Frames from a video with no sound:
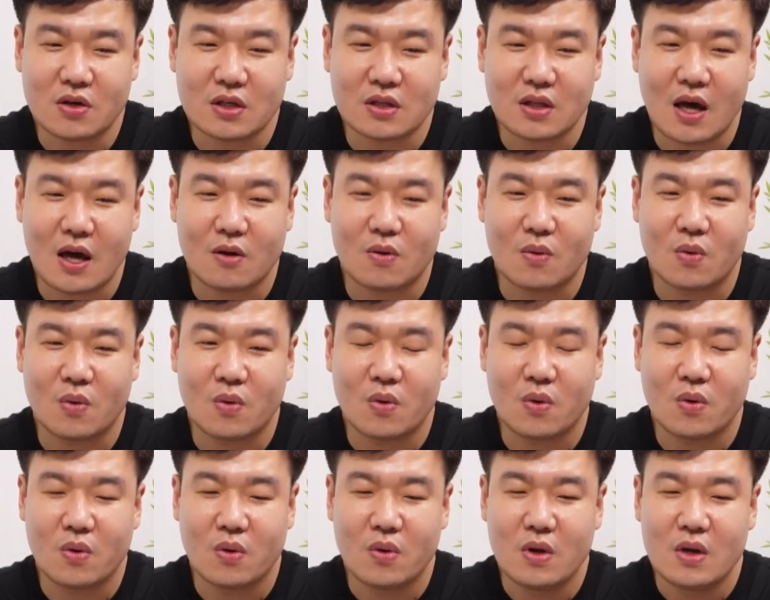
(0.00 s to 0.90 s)
나고
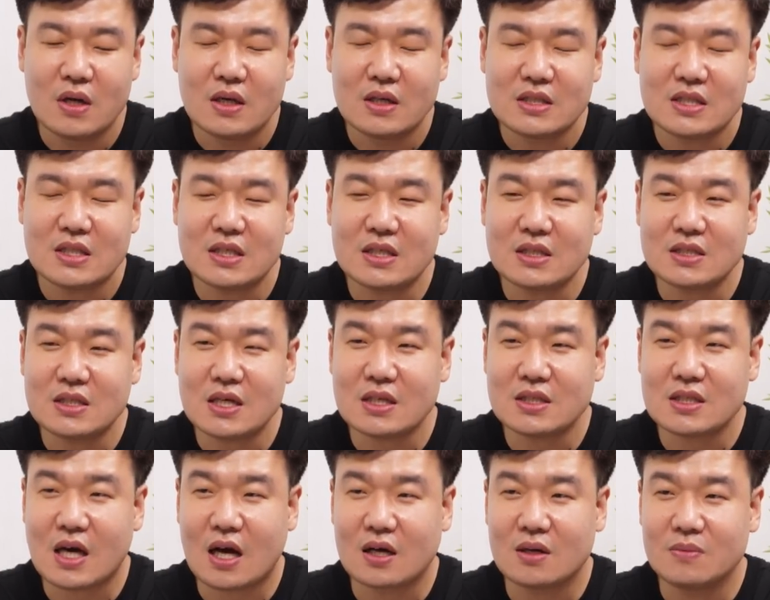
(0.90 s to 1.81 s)
실제
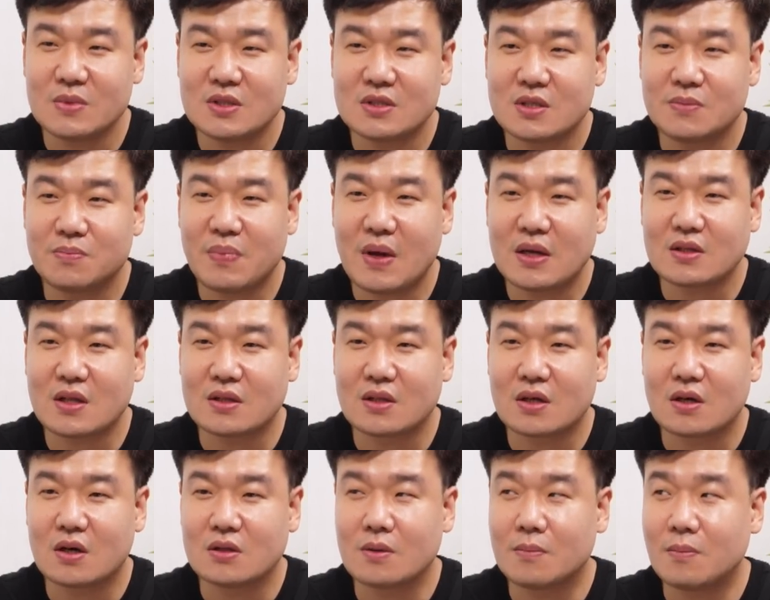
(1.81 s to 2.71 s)
자금이
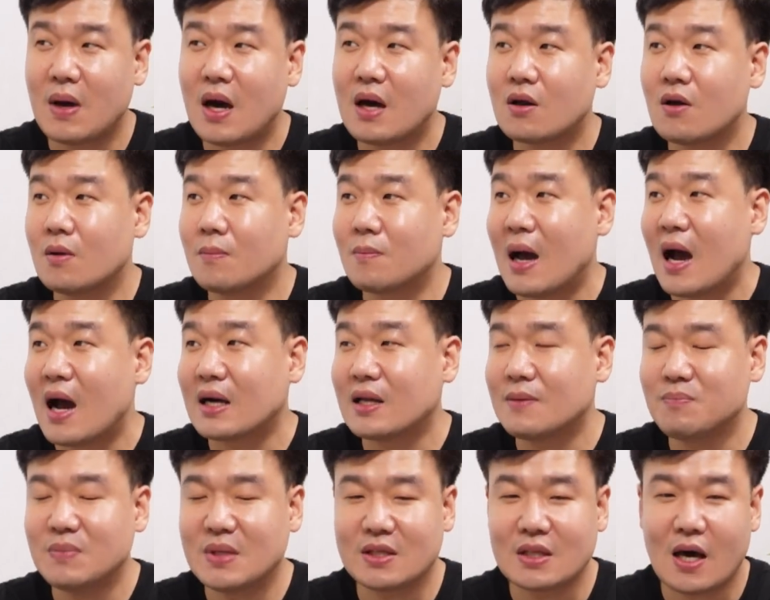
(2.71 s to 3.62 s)
집행되는 것은 8월
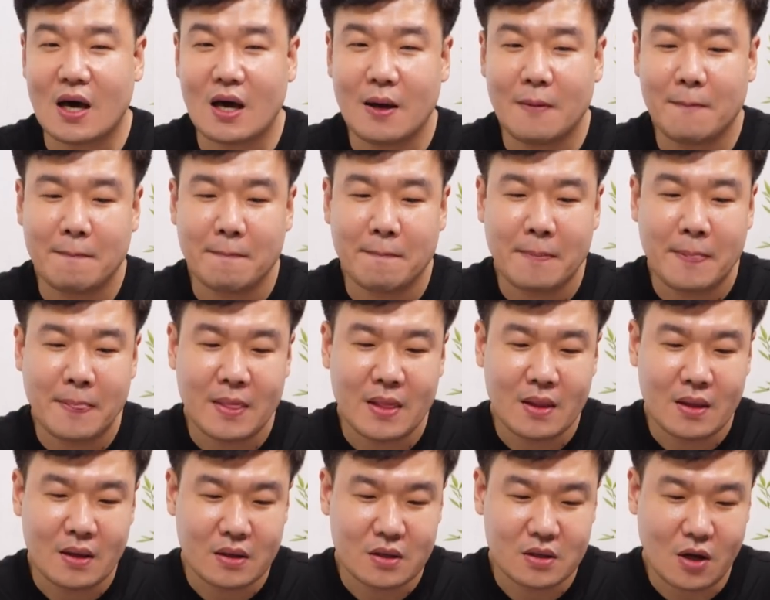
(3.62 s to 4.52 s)
말입니다.
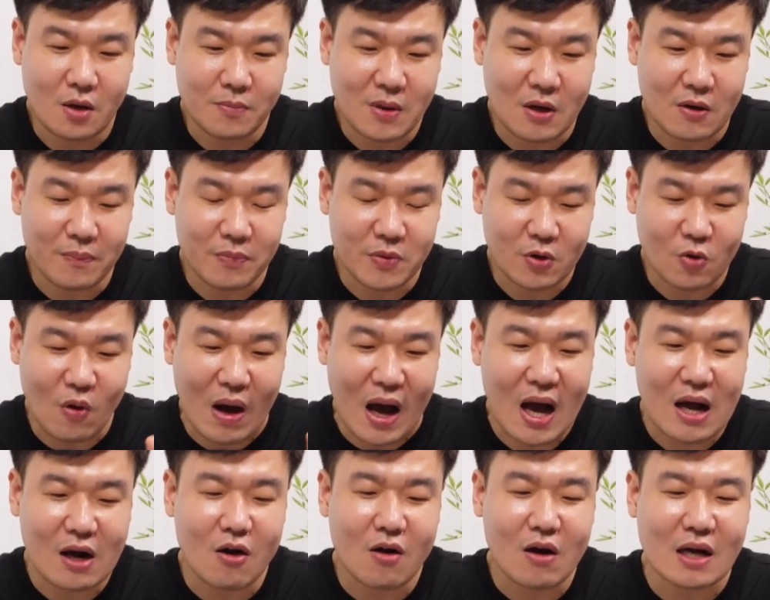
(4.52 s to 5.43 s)
그러면
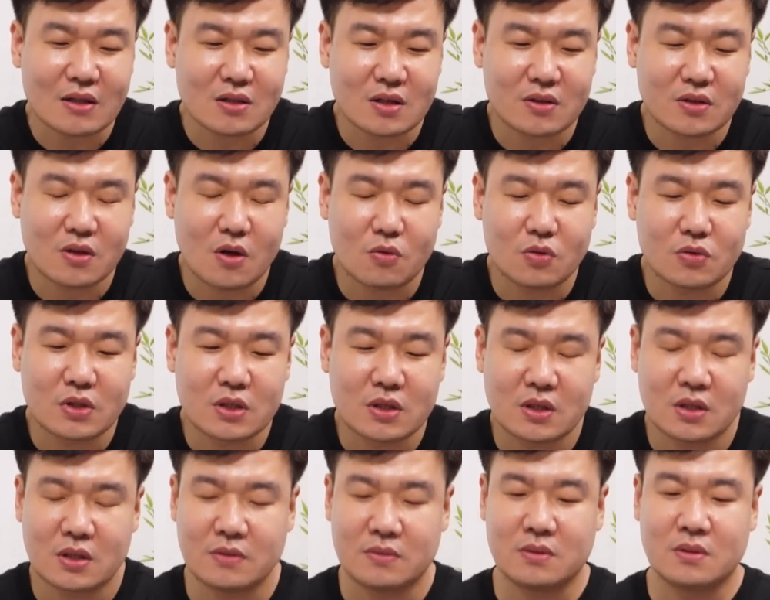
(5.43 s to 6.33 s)
과거 같은
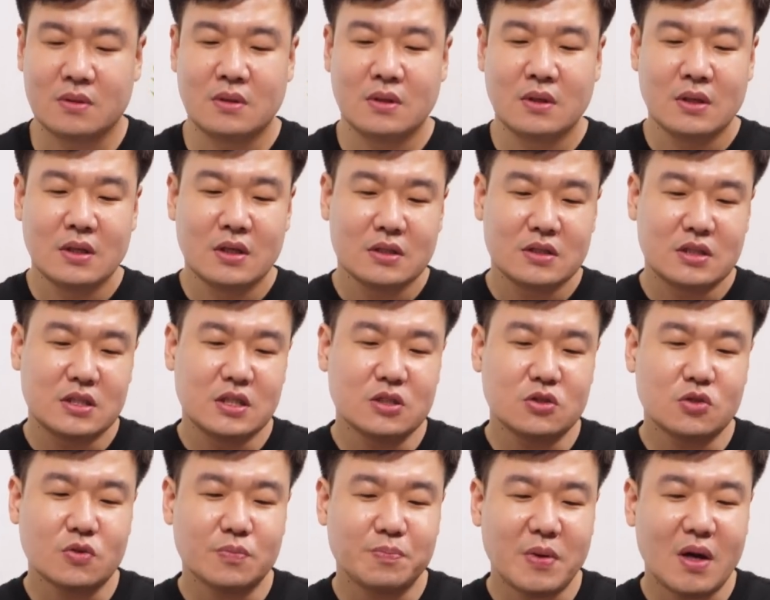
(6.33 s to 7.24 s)
경우는
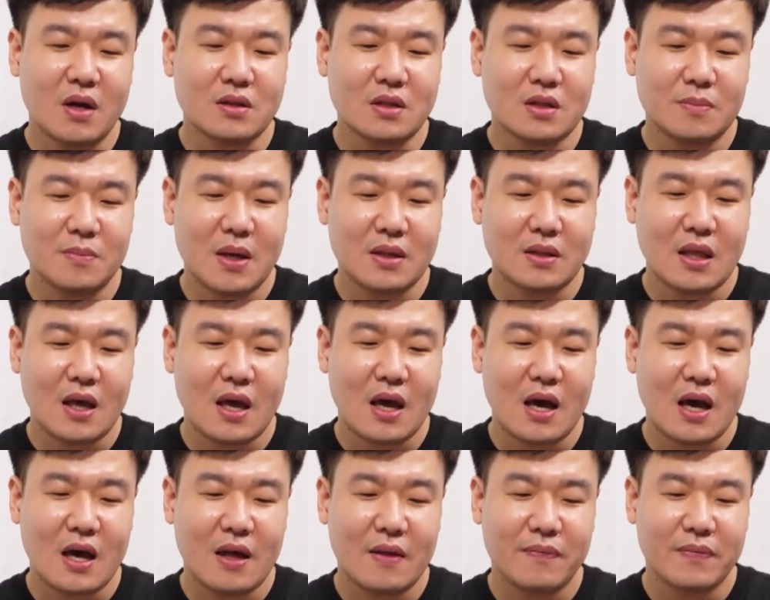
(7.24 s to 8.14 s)
지수 편입에
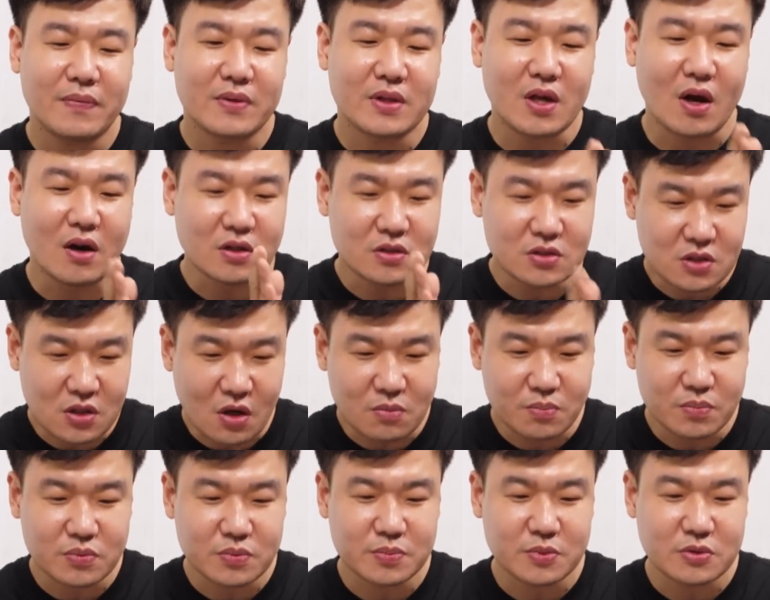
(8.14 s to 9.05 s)
대한
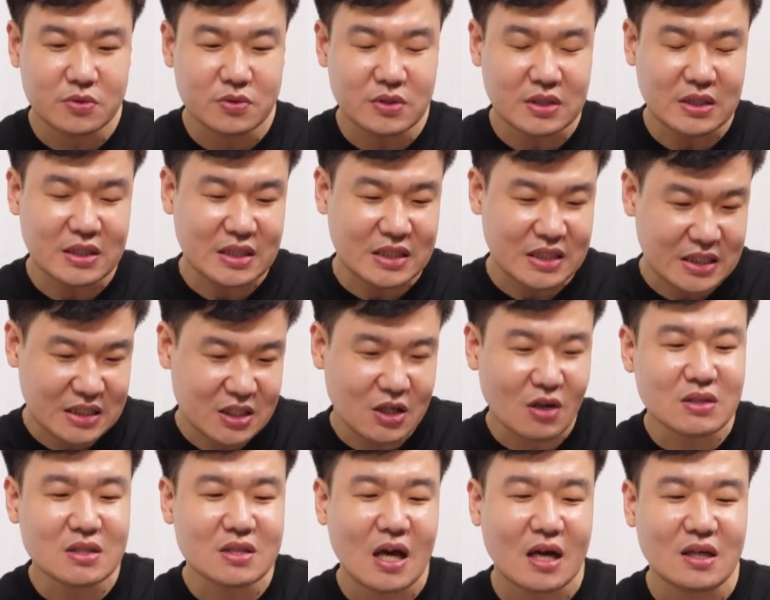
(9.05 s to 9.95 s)
결정 부분
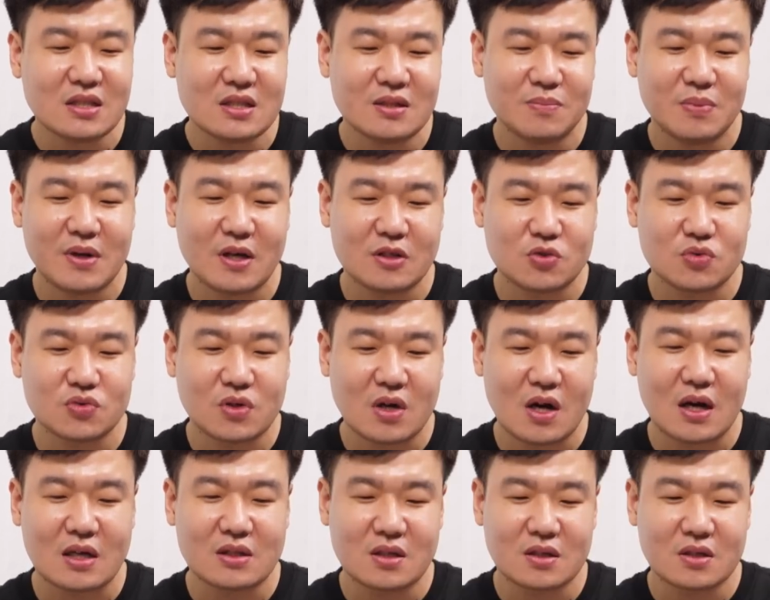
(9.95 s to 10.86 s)
이전 4 0일에 주가
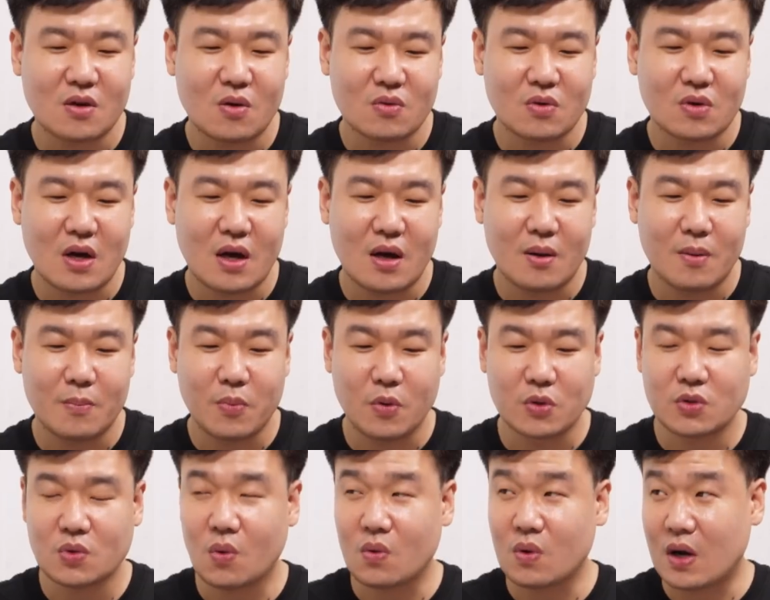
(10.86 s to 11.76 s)
같은 경우가
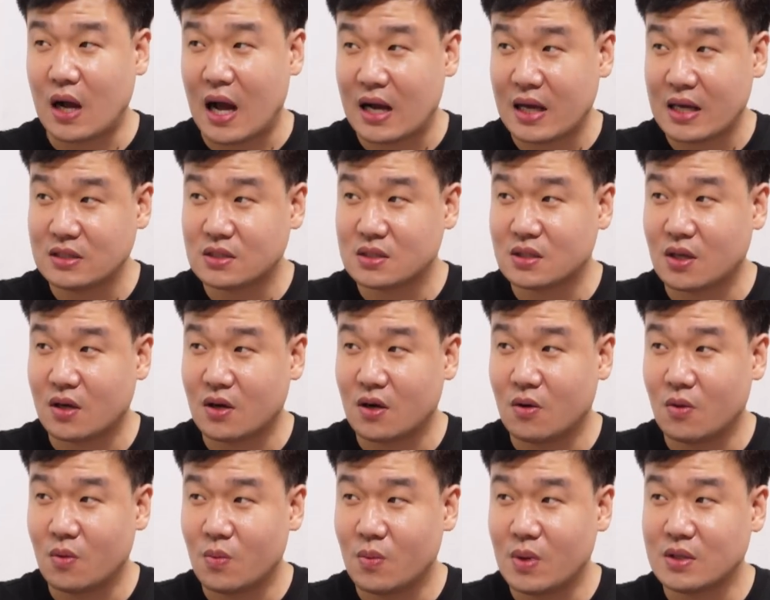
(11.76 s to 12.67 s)
보통
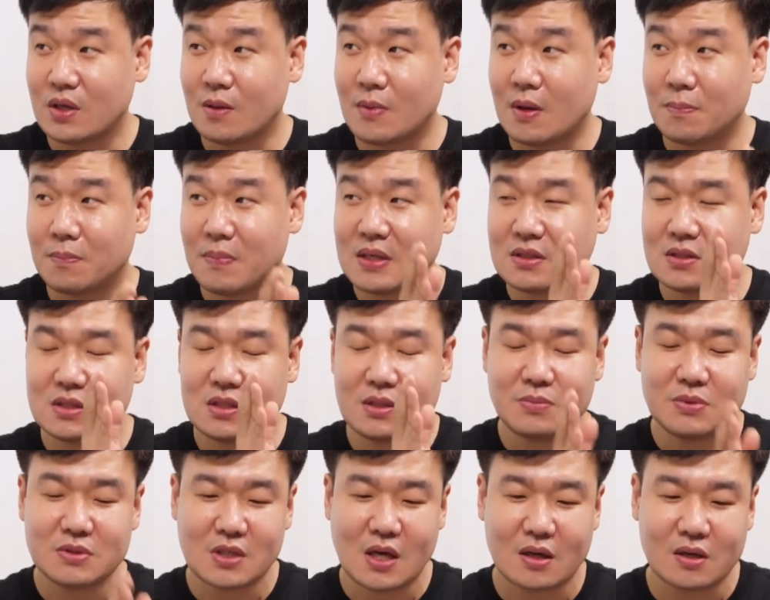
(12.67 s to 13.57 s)
강했어요. 왜냐하면
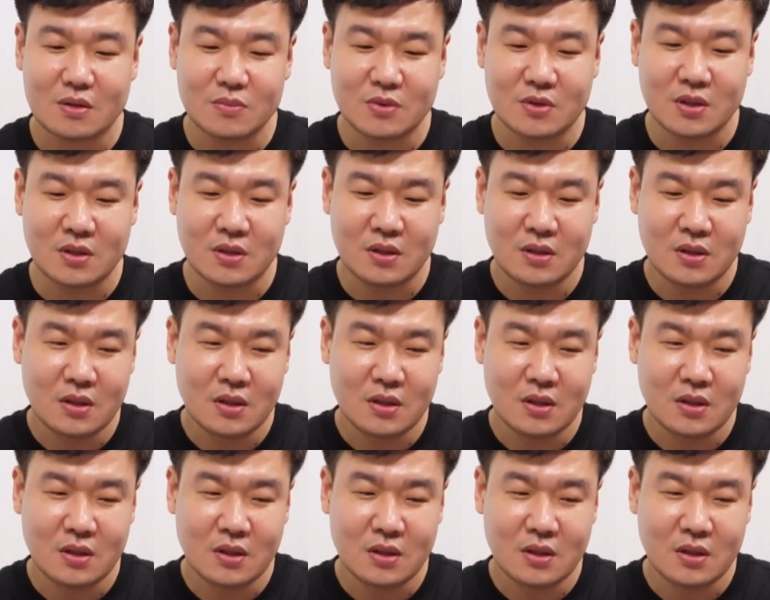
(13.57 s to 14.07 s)
패시브 자금을